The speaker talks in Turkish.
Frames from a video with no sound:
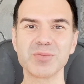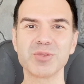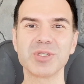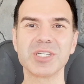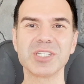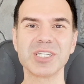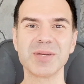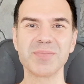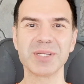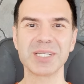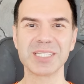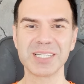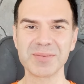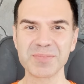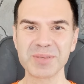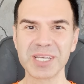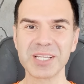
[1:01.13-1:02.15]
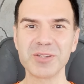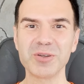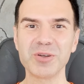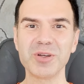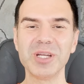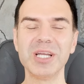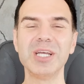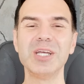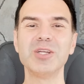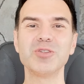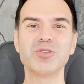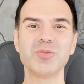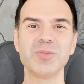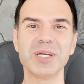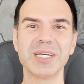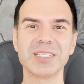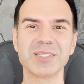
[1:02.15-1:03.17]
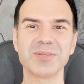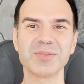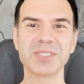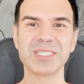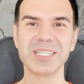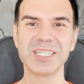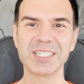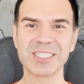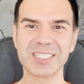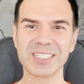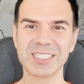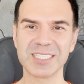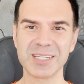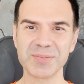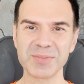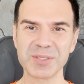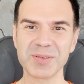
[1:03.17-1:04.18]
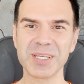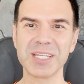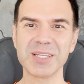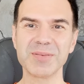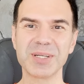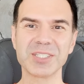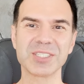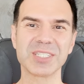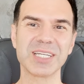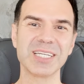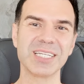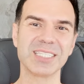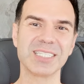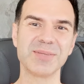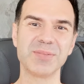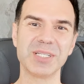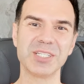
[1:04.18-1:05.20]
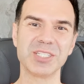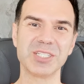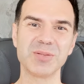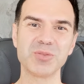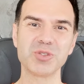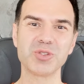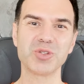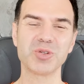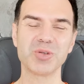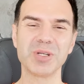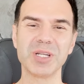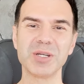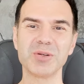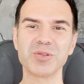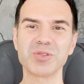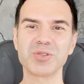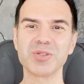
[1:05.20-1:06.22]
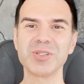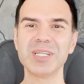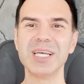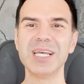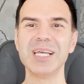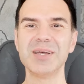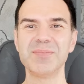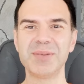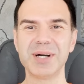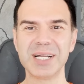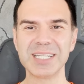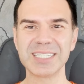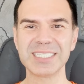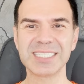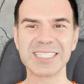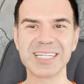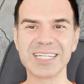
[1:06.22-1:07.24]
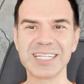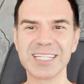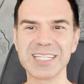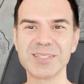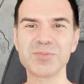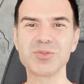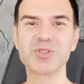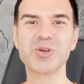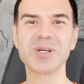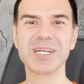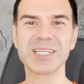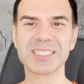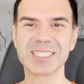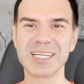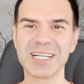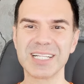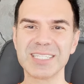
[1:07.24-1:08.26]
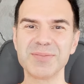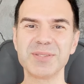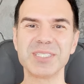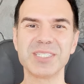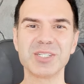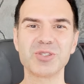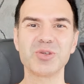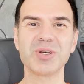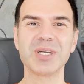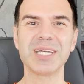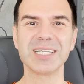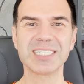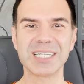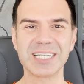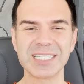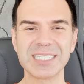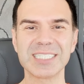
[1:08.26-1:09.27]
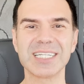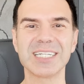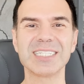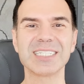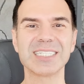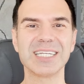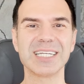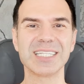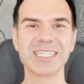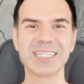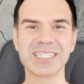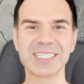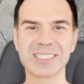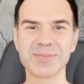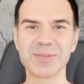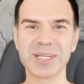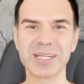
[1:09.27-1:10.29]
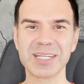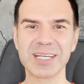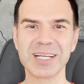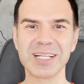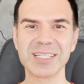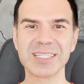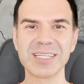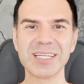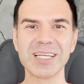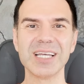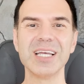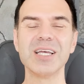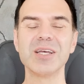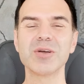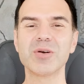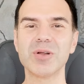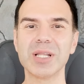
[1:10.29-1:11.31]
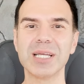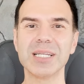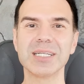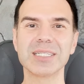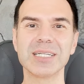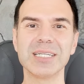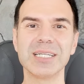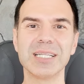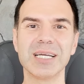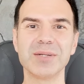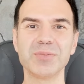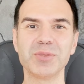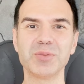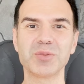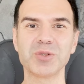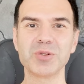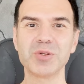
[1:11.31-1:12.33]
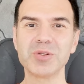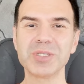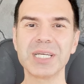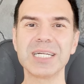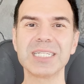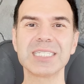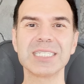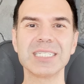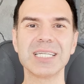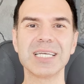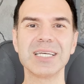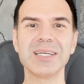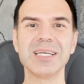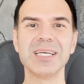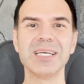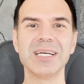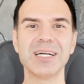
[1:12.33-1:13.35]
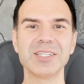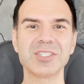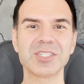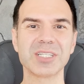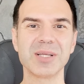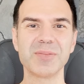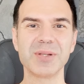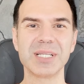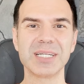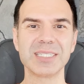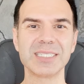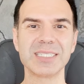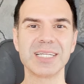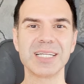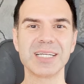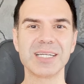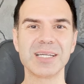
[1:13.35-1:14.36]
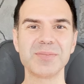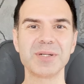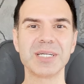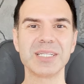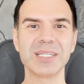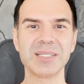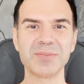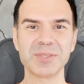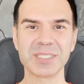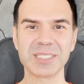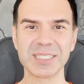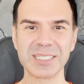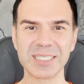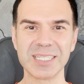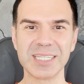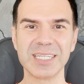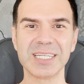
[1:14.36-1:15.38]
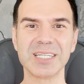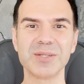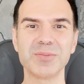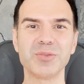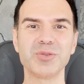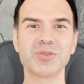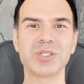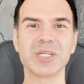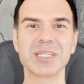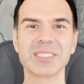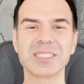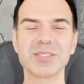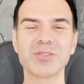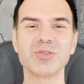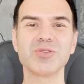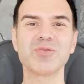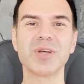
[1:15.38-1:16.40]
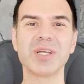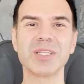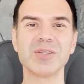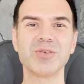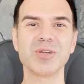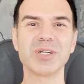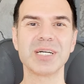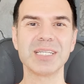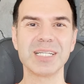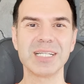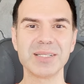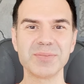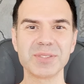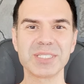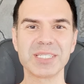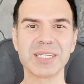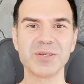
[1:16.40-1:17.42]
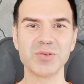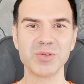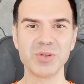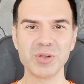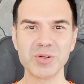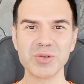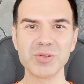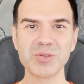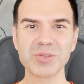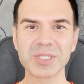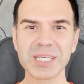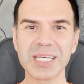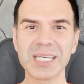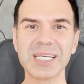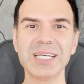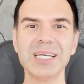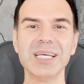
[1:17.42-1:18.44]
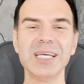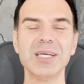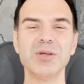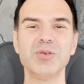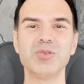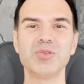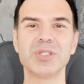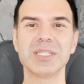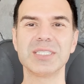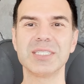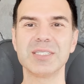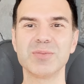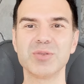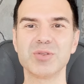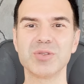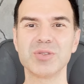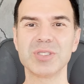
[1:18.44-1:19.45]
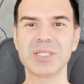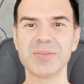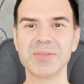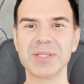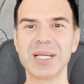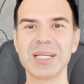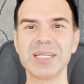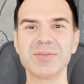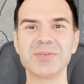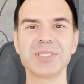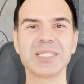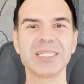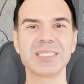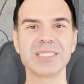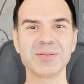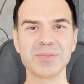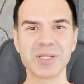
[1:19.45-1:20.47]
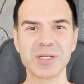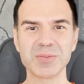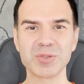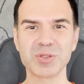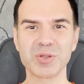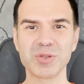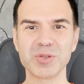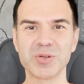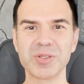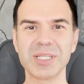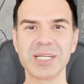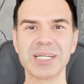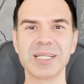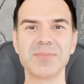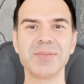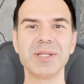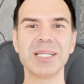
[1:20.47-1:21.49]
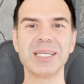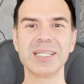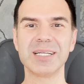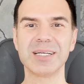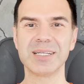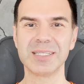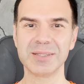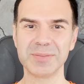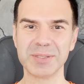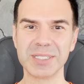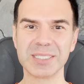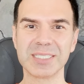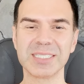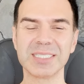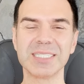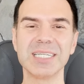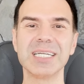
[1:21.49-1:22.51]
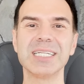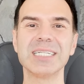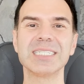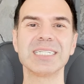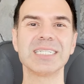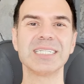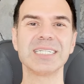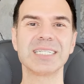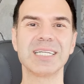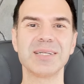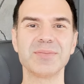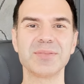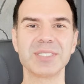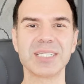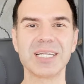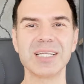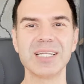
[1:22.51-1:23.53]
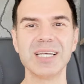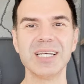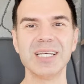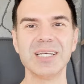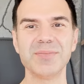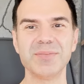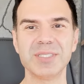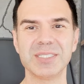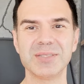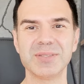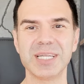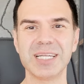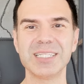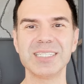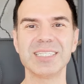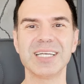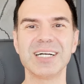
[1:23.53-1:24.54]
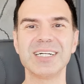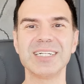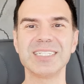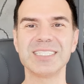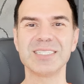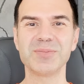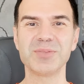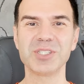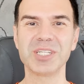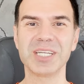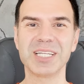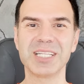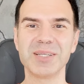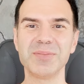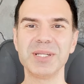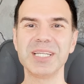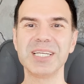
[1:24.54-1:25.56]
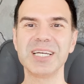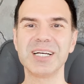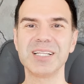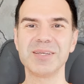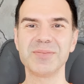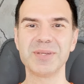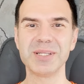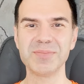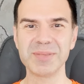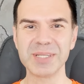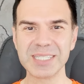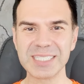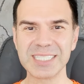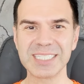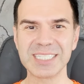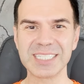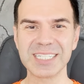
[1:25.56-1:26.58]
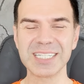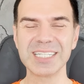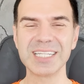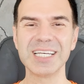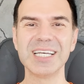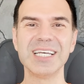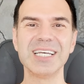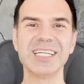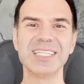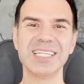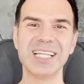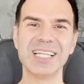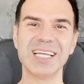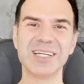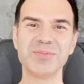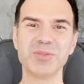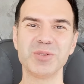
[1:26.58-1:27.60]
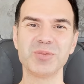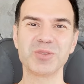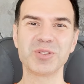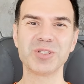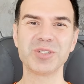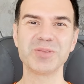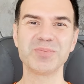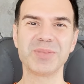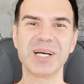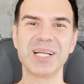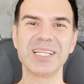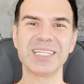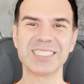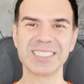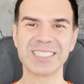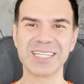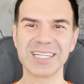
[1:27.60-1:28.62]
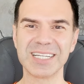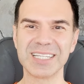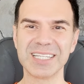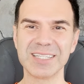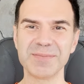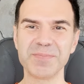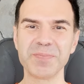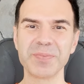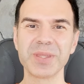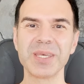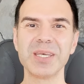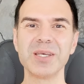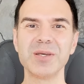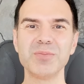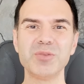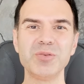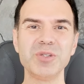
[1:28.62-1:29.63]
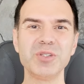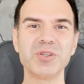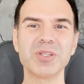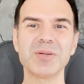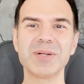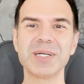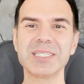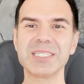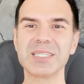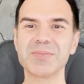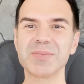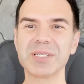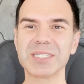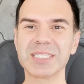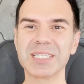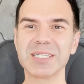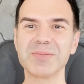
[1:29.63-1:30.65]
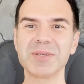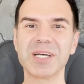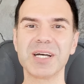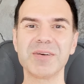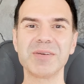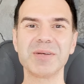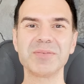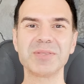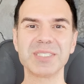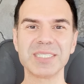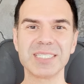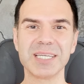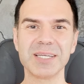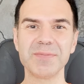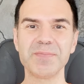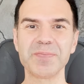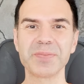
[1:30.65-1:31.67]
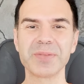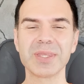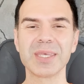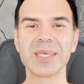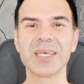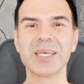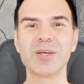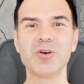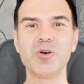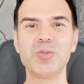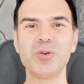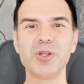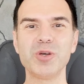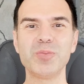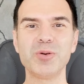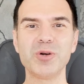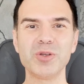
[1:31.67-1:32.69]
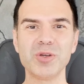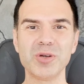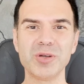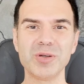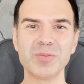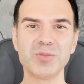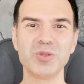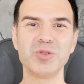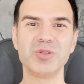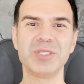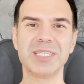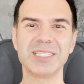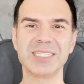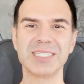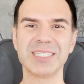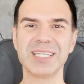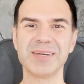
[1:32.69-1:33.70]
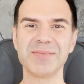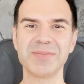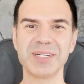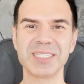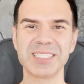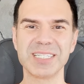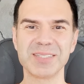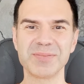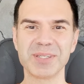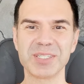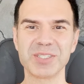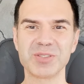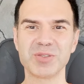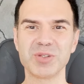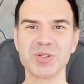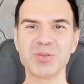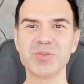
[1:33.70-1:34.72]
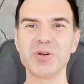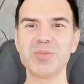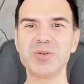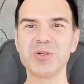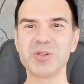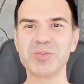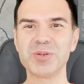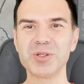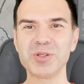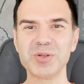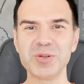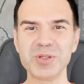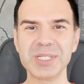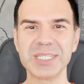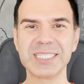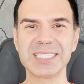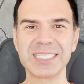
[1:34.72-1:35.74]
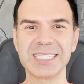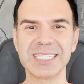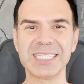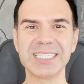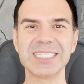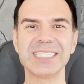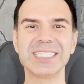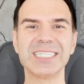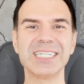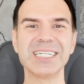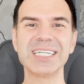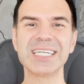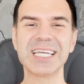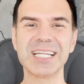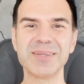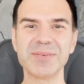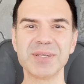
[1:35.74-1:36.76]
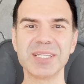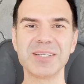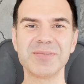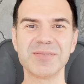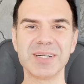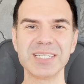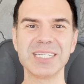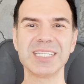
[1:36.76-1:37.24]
Muhteşem bir kitap geliyor. Tüm hayatımızı değiştireceğimiz ve yeni baştan yazabileceğimiz şükürler olsun. Bağlantıda kalalım. Çok az kaldı. Biz de çok heyecanlıyız. Artık teknik kısımlar kaldı kolaylıkla neler mümkün. Onun haricinde açıklamalarda Telegram kanalımızın linkini bulacaksınız. Lütfen o kanalımıza üye olun ki ücretsiz bir sürü seminerlerimiz, tanıtımlarımız oluyor. Onlardan bilgi alabilirsiniz. Diğer etkinliklerimizden bizden daha hızlı bir şekilde bilgi alabilmeniz için neler mümkün bağlantıda kalalım. Bu videoda bahsetmek istediğim kavram size Hoponopono mucizesinden bahsetmek istiyorum. Hoponopono öğretisinin sihirli kelimeleri var.